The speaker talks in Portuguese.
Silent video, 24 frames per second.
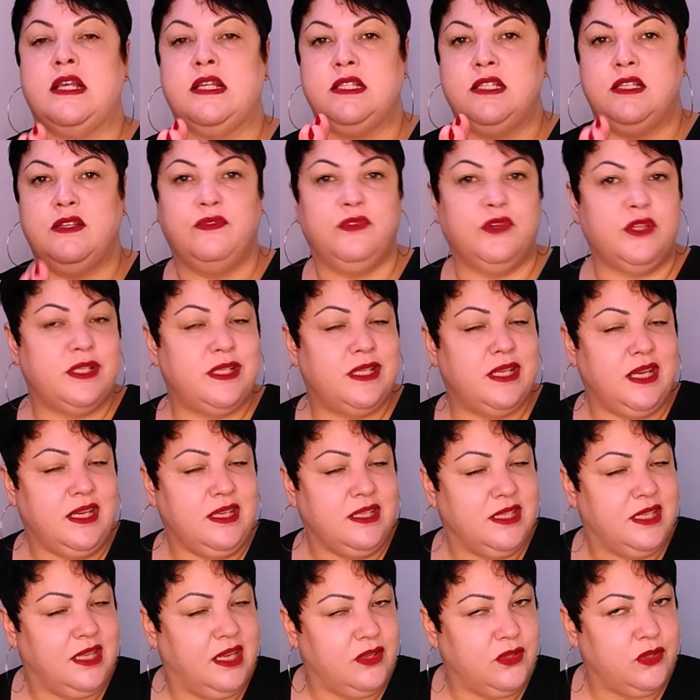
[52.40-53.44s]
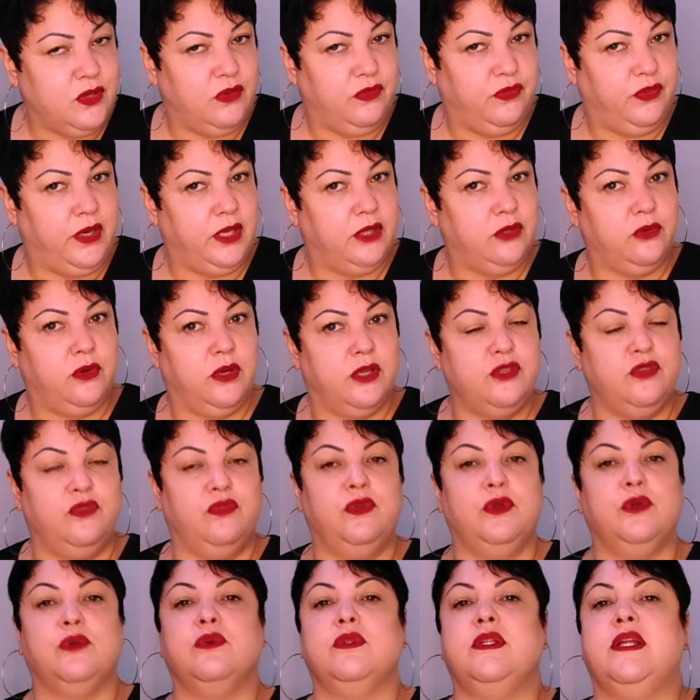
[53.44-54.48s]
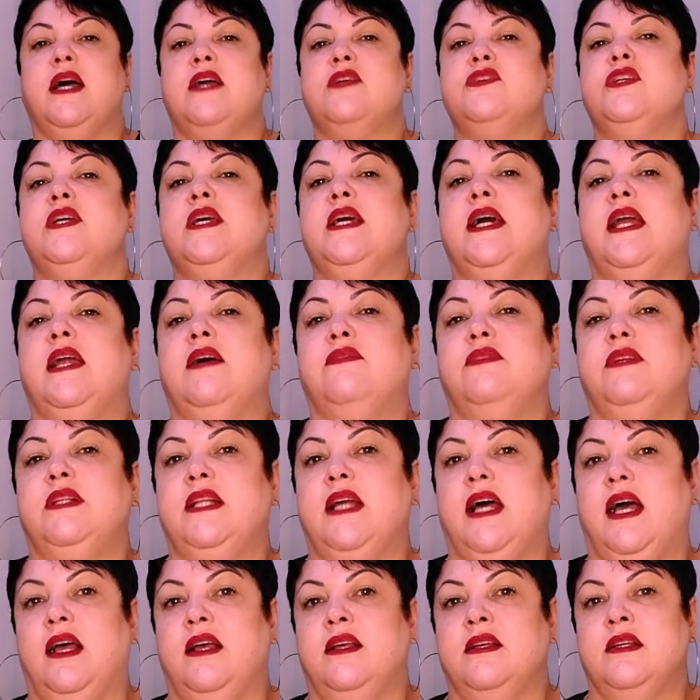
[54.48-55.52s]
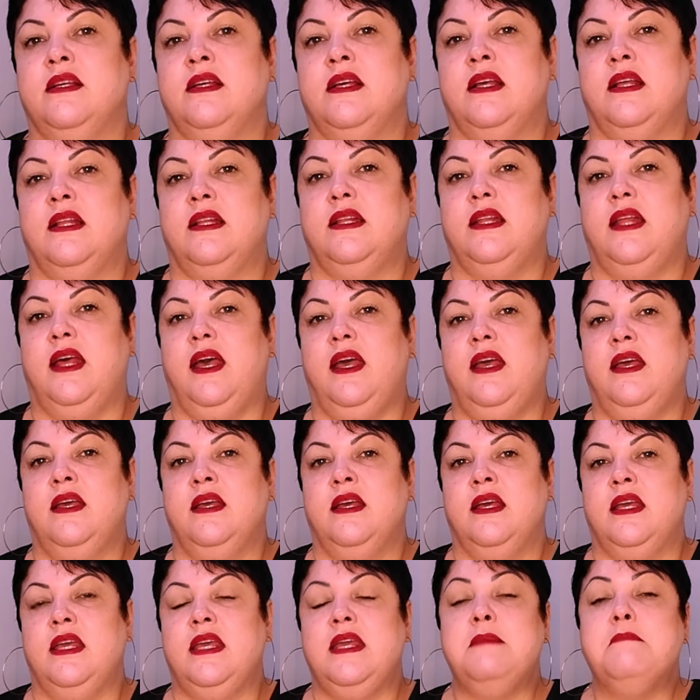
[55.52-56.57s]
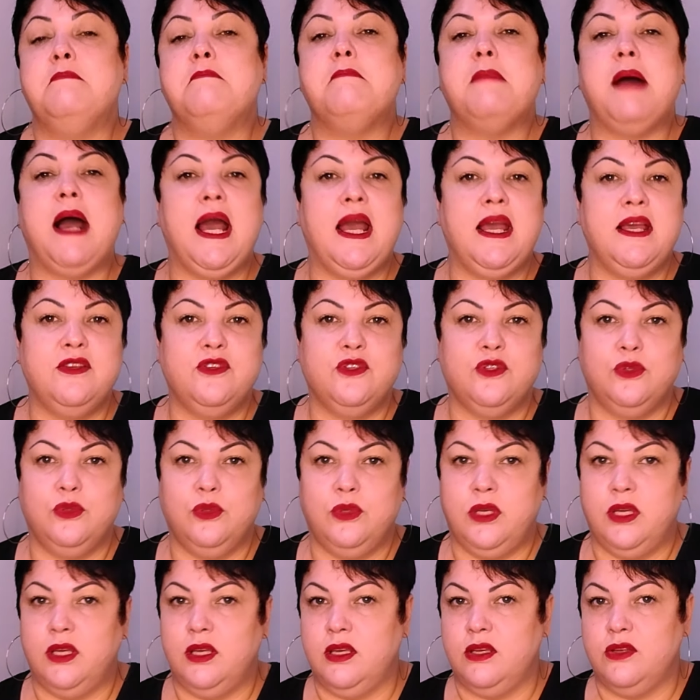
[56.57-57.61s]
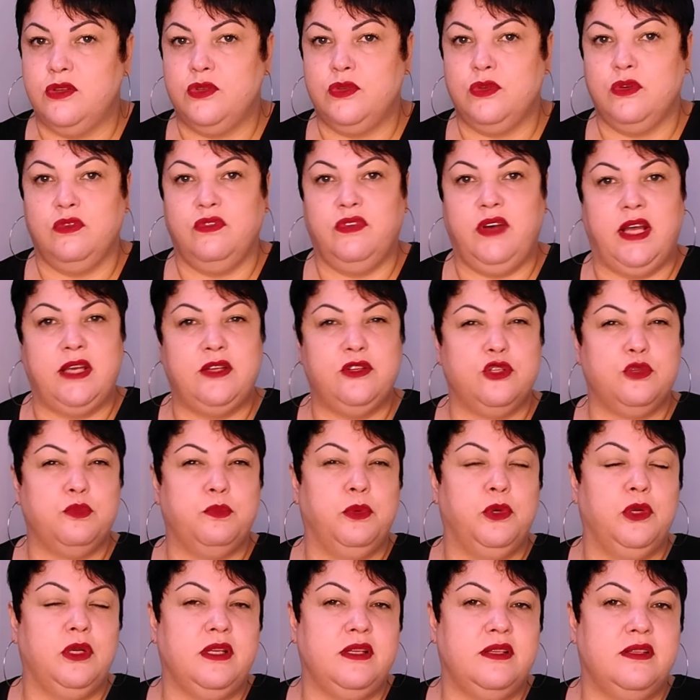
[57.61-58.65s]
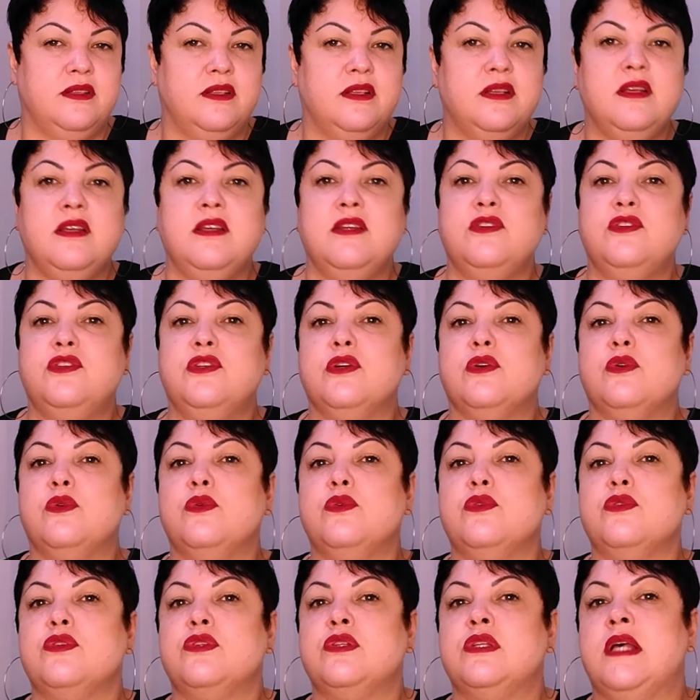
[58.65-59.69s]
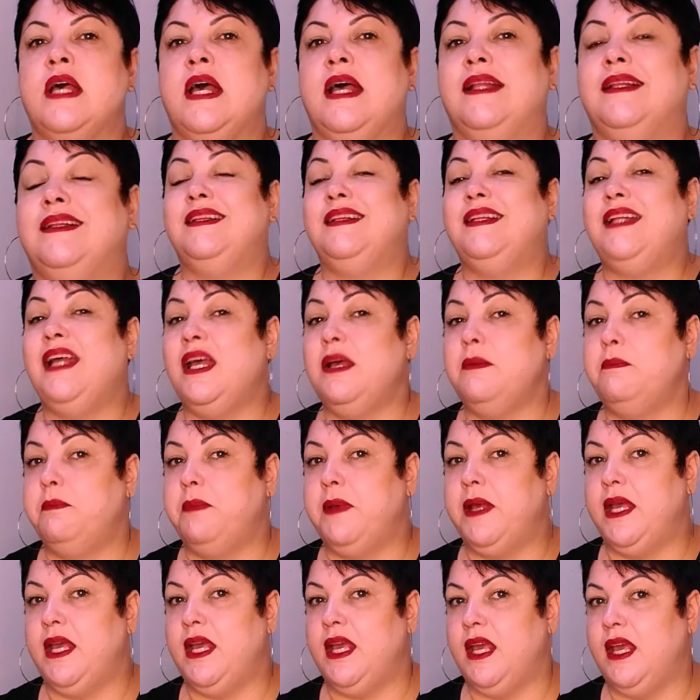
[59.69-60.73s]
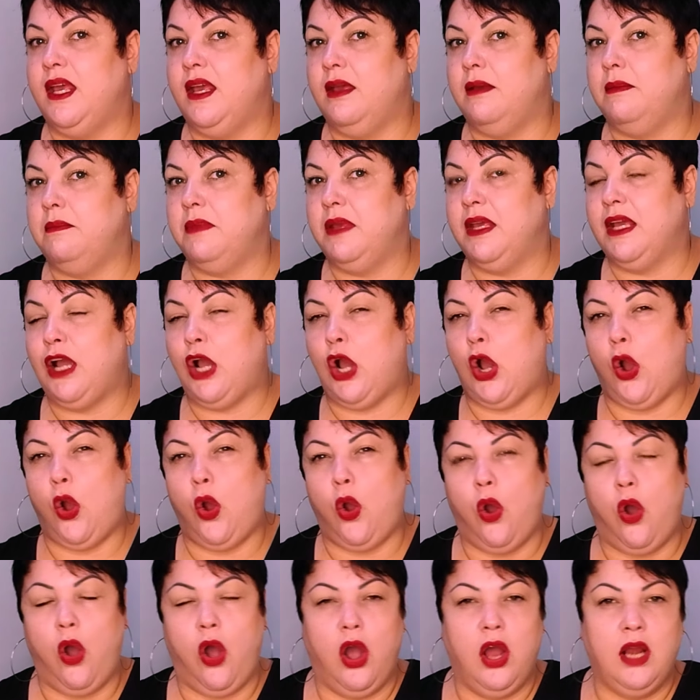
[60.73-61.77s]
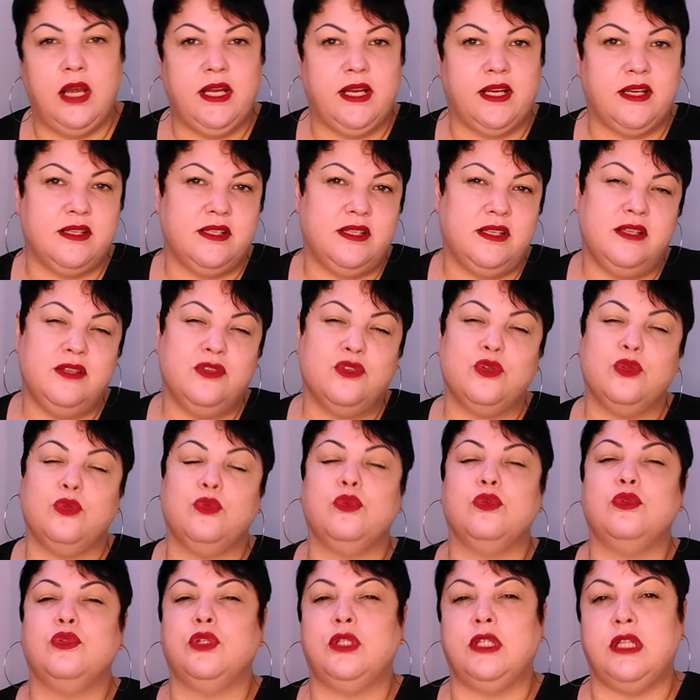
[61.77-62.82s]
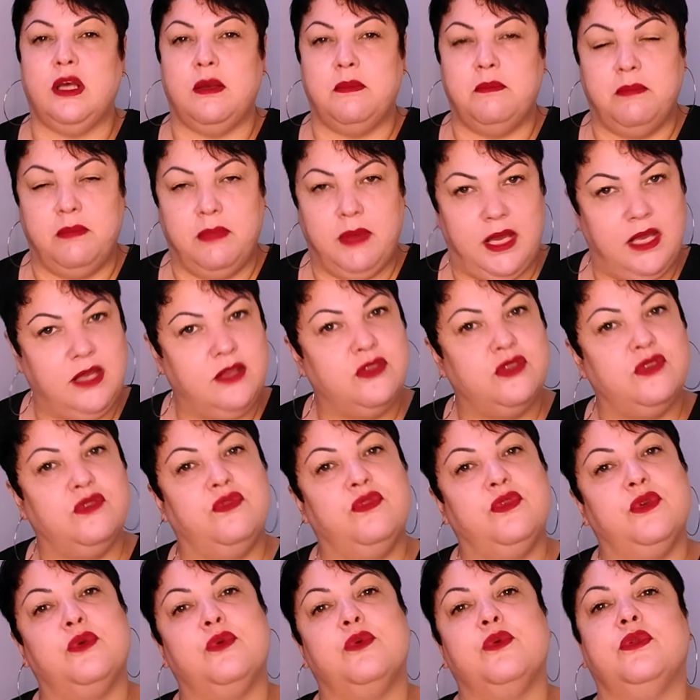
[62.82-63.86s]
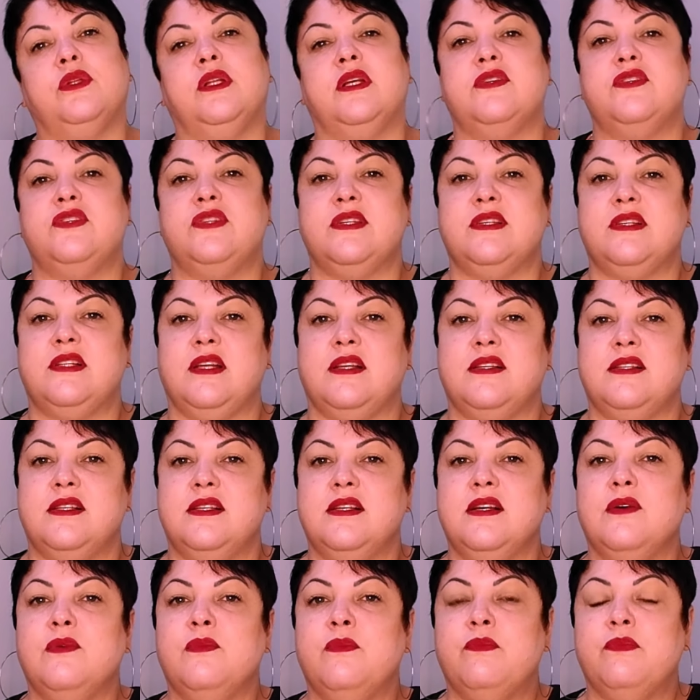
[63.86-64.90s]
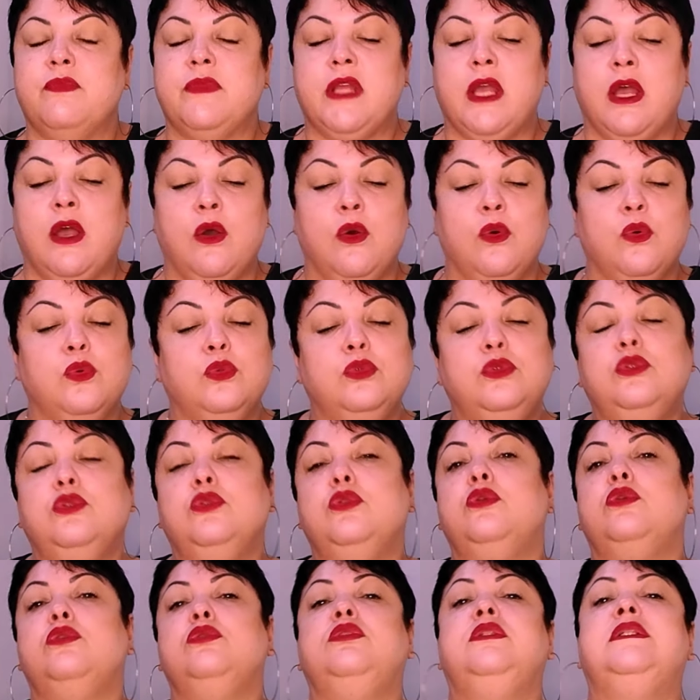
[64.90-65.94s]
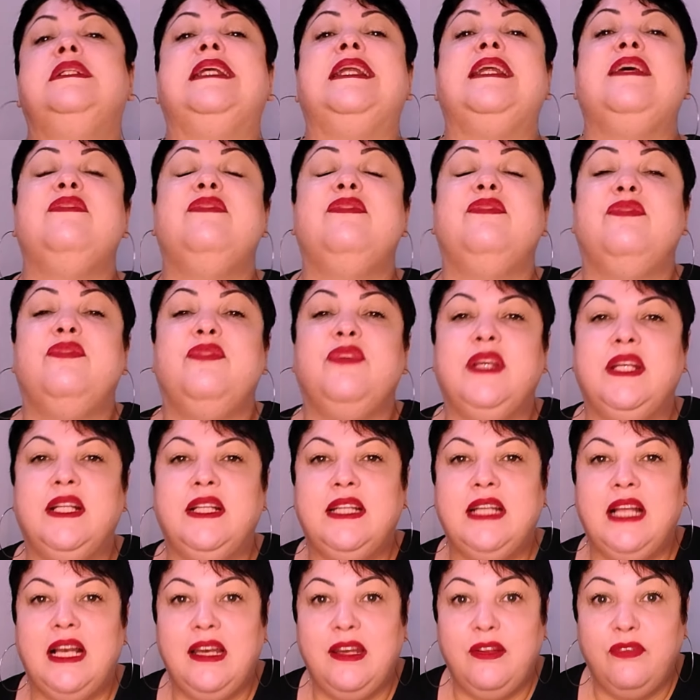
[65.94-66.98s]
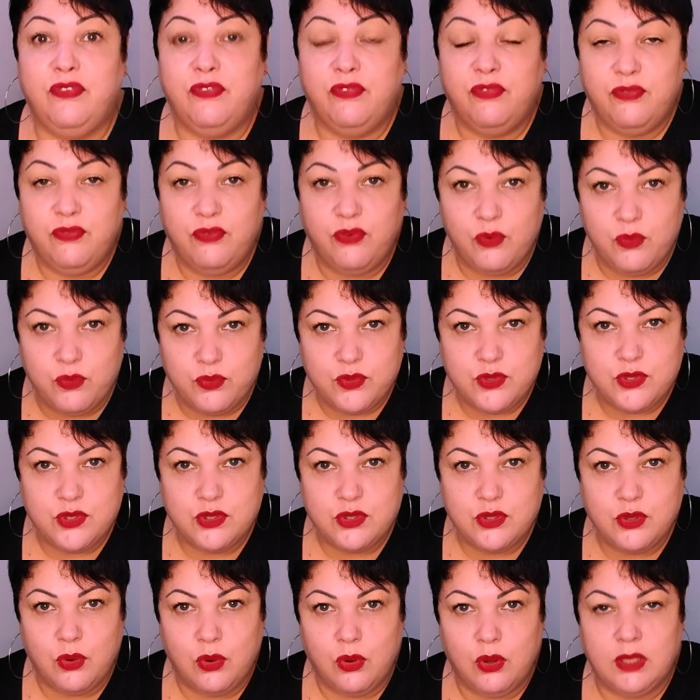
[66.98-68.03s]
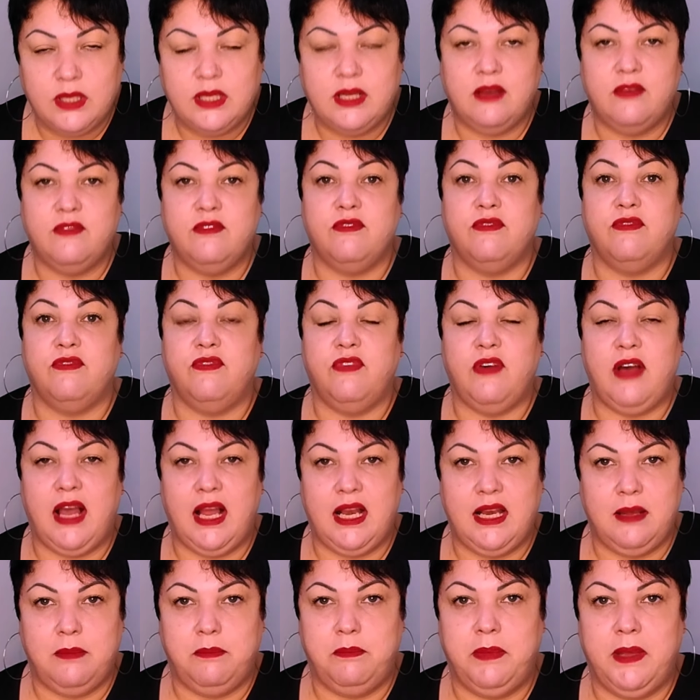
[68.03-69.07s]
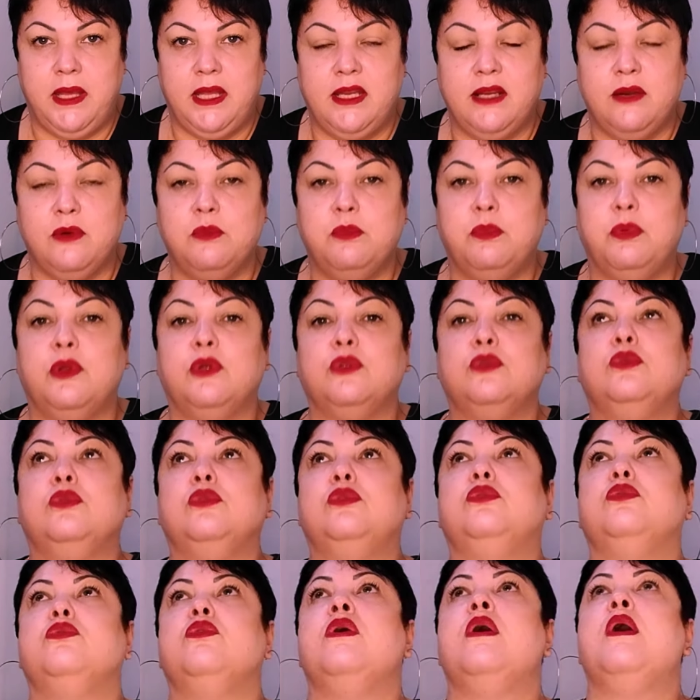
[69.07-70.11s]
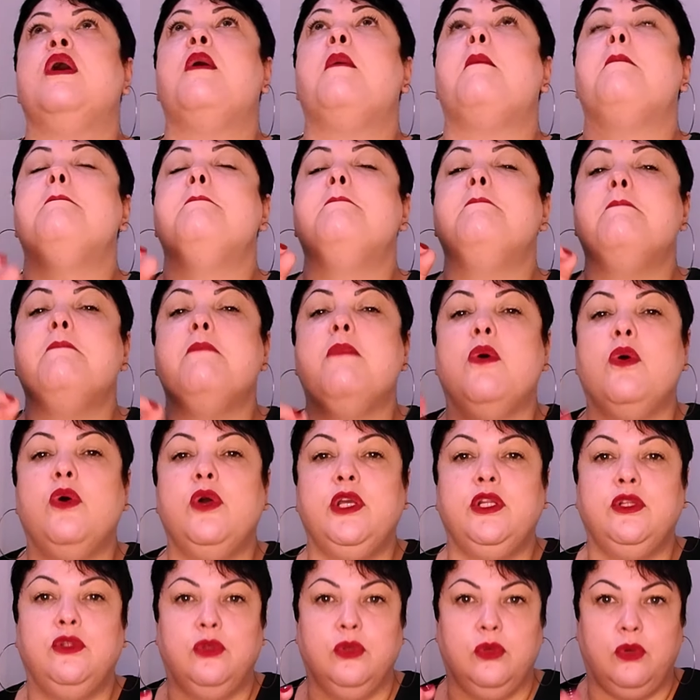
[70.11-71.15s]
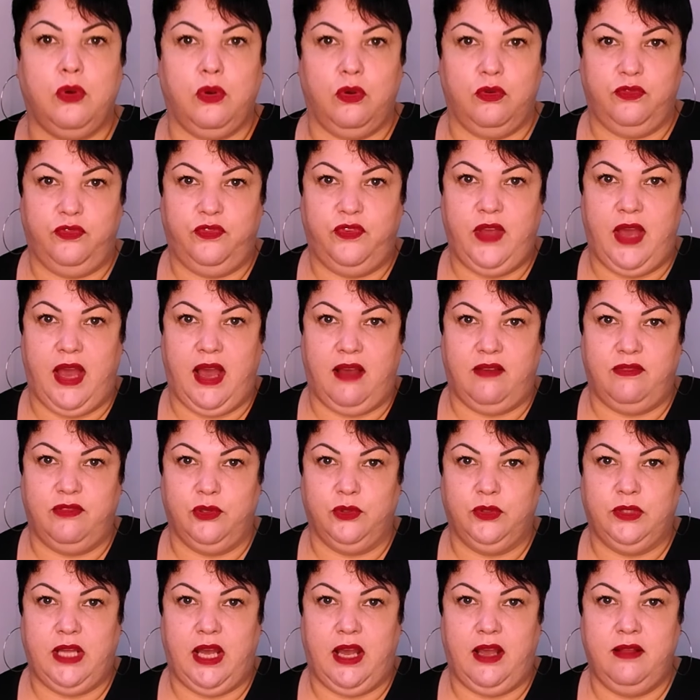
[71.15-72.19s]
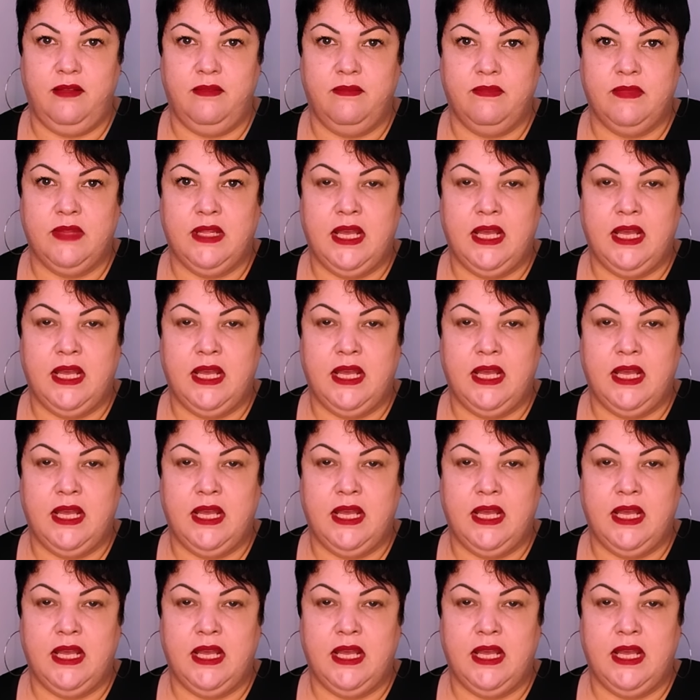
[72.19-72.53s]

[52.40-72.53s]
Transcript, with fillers: Se você está sofrendo com a dificuldade de engravidar, né? E mais do que isso, ovários policísticos, TPM, cólicas, e isso tudo também dificulta a gestação. O Nutrivida, ele funciona, vale a pena, é um produto muito confiável, tá?